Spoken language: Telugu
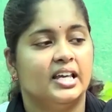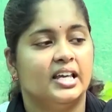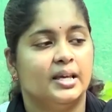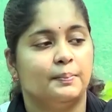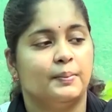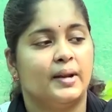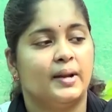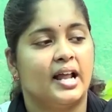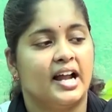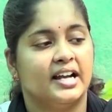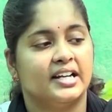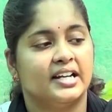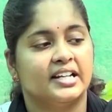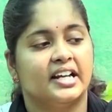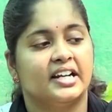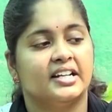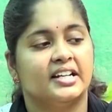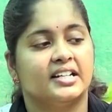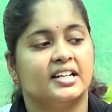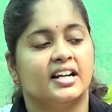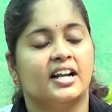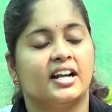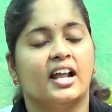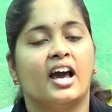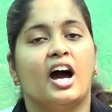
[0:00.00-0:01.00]
ఈ ప్లాంట్కి
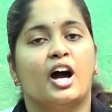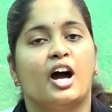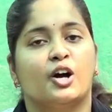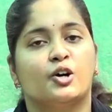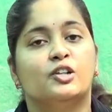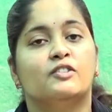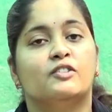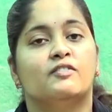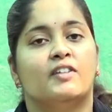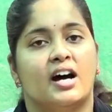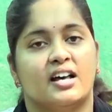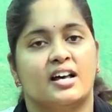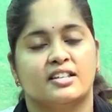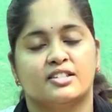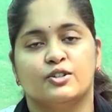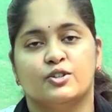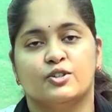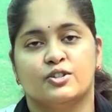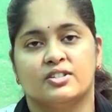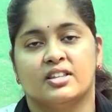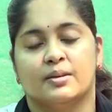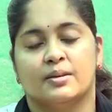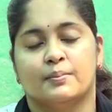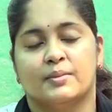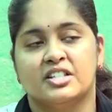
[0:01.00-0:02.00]
ఏంటంటే ఆకులు వాసన
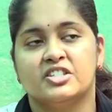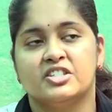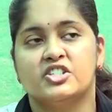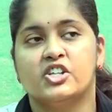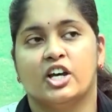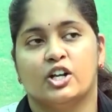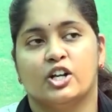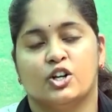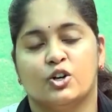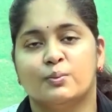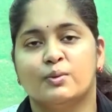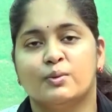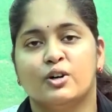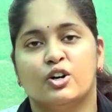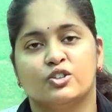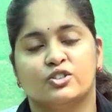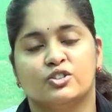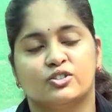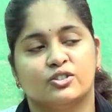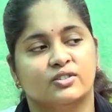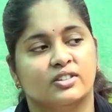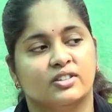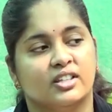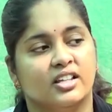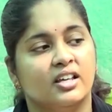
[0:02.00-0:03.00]
వస్తాయి మంచి అరోమా
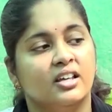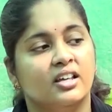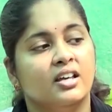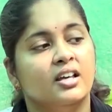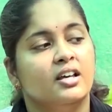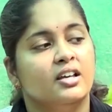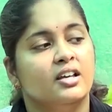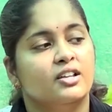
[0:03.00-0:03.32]
వస్తుంది